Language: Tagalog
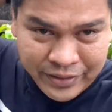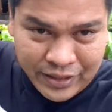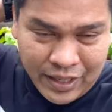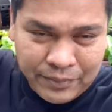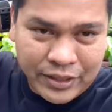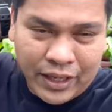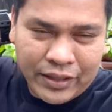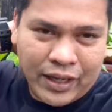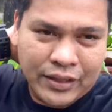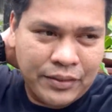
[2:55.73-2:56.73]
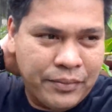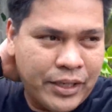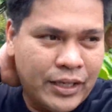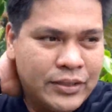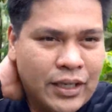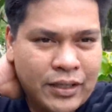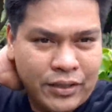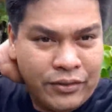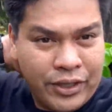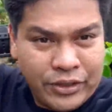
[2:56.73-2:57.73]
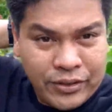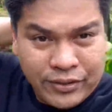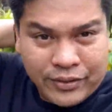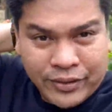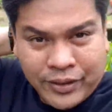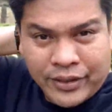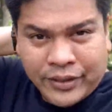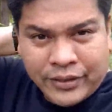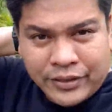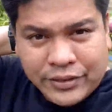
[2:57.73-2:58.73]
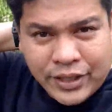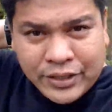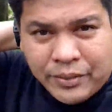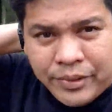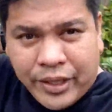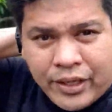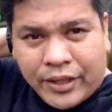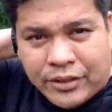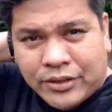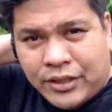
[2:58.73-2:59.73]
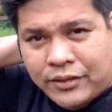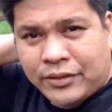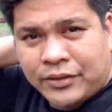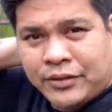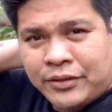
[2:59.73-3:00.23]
Sinama tayo ng ating binansa ni Kuya Jong dito sa Isabela. Ito siya. Oh.